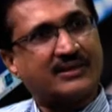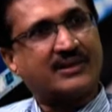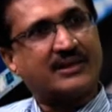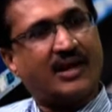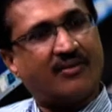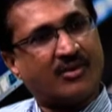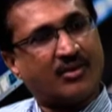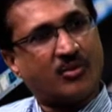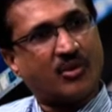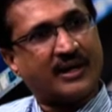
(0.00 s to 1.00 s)
வந்து அவங்க
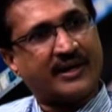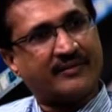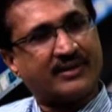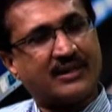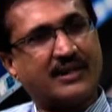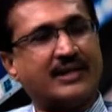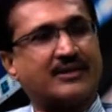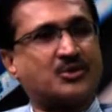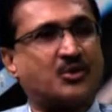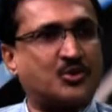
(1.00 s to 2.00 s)
ஊர்லேயே வந்து
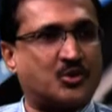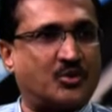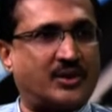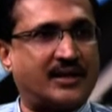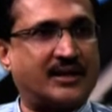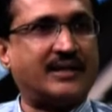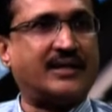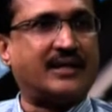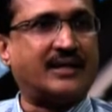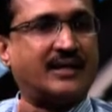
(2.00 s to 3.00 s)
நியர் ஷோர்னு சொல்லுவாங்க
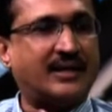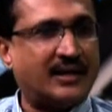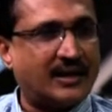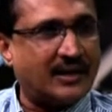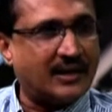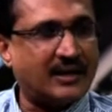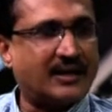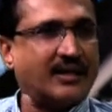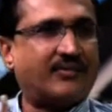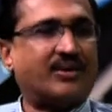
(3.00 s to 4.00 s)
இல்லை
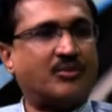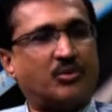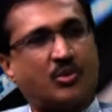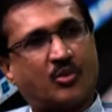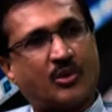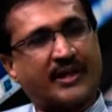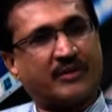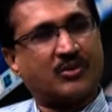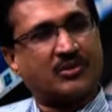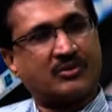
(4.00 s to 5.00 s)
அவங்க ஊருக்குள்ளேயே
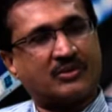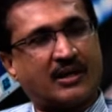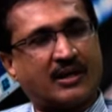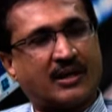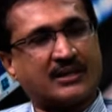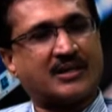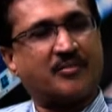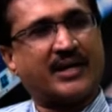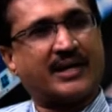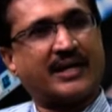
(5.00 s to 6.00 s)
ஒரு காஸ்ட்
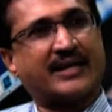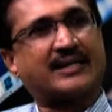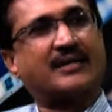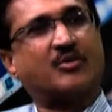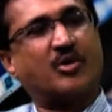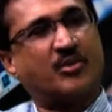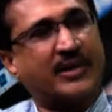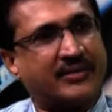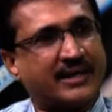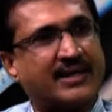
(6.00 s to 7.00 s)
கம்மியாக இருக்கிற இடத்துக்கு கொண்டு
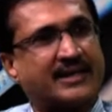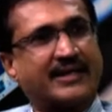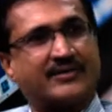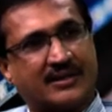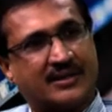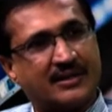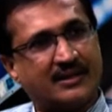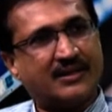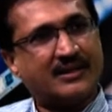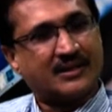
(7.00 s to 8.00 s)
போய் வேண்டிய கட்டாயம் வந்திருக்கு
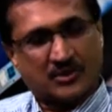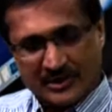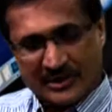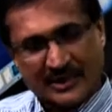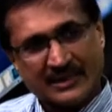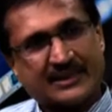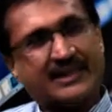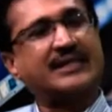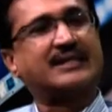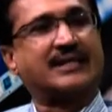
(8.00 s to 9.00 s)
ஸோ இதெல்லாம்
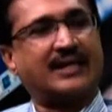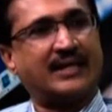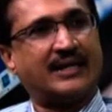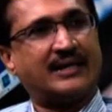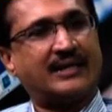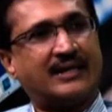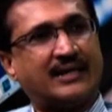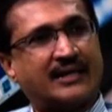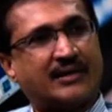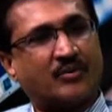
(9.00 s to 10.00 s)
சேர்ந்ததுனால
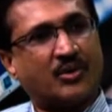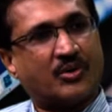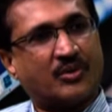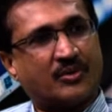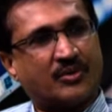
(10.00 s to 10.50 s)
ஒரு